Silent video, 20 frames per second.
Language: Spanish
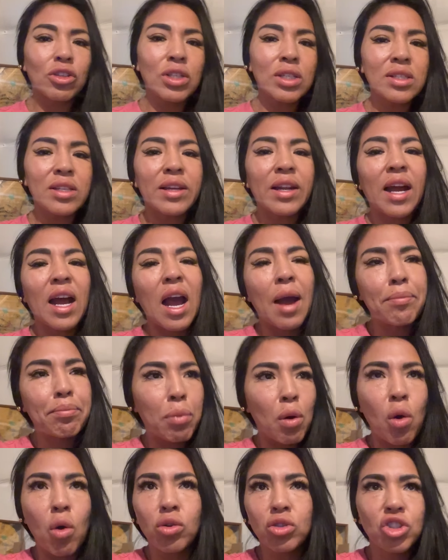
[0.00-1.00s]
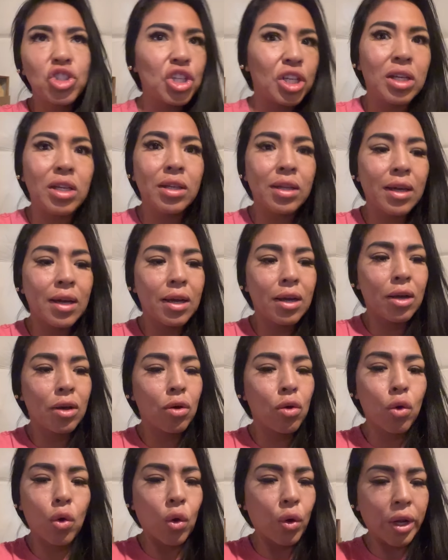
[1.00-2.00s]
sé si era Japón, China
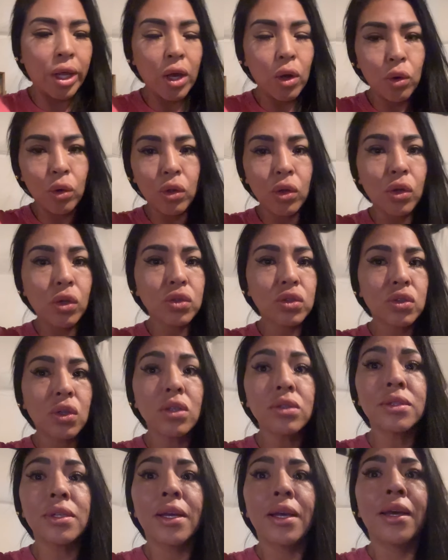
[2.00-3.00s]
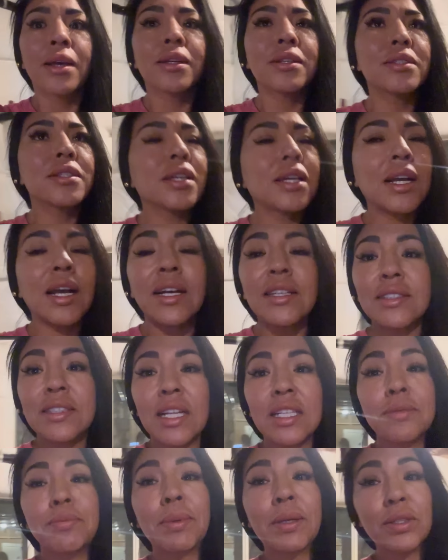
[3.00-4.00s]
o Corea, uno de los dos, chicas,
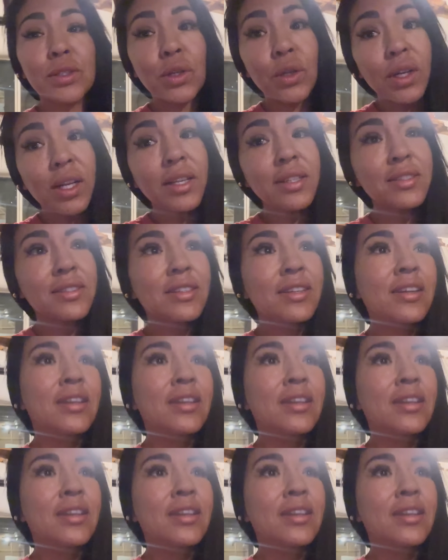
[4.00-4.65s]
las personas